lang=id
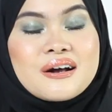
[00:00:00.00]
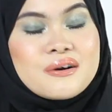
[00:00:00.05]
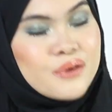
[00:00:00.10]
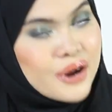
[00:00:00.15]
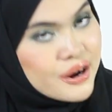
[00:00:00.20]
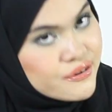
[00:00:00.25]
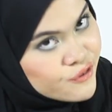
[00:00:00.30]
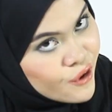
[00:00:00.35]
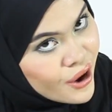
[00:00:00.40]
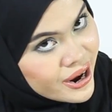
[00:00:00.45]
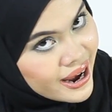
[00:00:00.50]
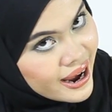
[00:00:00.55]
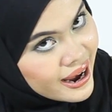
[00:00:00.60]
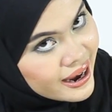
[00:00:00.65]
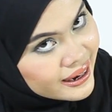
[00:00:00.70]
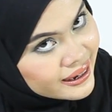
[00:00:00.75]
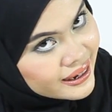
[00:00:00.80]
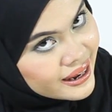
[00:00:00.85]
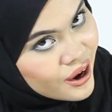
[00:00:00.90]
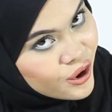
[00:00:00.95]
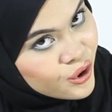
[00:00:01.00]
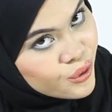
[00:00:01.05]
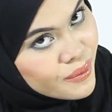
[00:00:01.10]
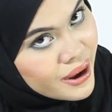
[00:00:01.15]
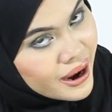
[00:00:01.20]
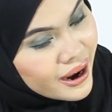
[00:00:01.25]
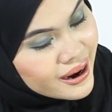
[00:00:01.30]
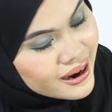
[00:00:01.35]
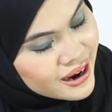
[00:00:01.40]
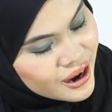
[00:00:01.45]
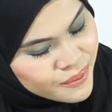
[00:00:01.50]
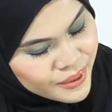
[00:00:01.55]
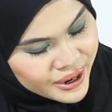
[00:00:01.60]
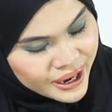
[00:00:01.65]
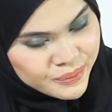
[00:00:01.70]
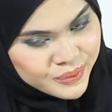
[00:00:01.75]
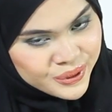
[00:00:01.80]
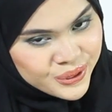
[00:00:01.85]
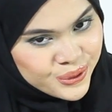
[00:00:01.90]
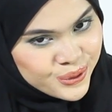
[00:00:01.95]
FYI ini aku bahkan gak
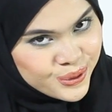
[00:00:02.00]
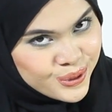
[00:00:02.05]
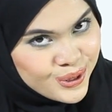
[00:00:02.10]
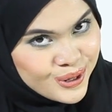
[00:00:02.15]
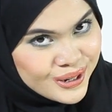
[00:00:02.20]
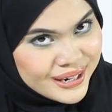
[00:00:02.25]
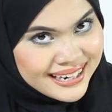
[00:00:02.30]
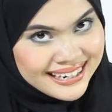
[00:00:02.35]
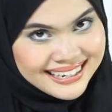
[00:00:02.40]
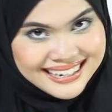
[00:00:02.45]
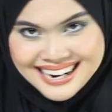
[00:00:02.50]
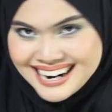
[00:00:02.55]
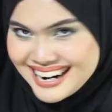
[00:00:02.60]
pakai pentul dan dia